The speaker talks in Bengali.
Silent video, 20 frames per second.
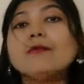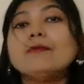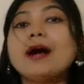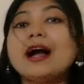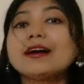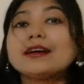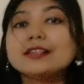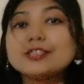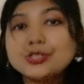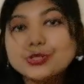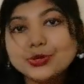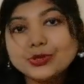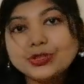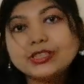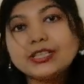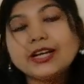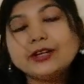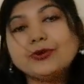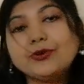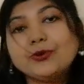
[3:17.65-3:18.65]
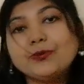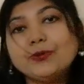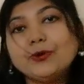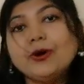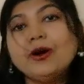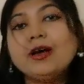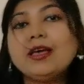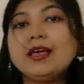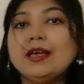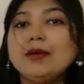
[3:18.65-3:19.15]
মাকে শ্রদ্ধা করব
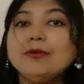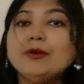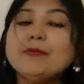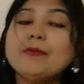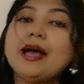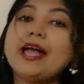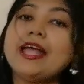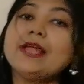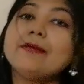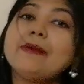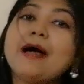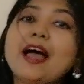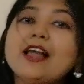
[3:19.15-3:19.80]
এবং মায়ের